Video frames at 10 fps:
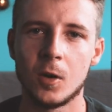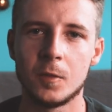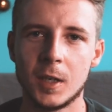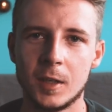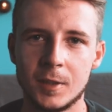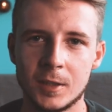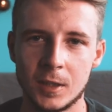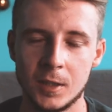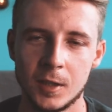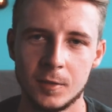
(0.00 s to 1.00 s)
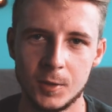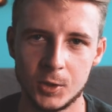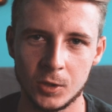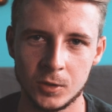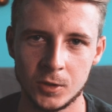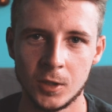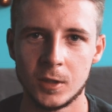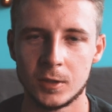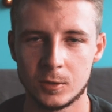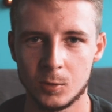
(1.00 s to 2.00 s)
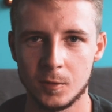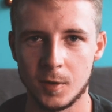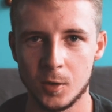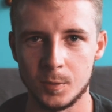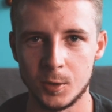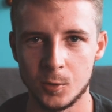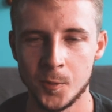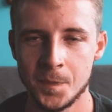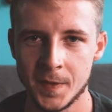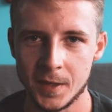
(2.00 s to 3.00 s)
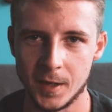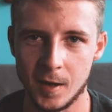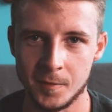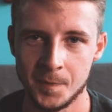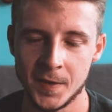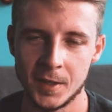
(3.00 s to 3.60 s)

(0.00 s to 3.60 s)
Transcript: o wiele więcej wyciągnąć z surowego pliku RAW.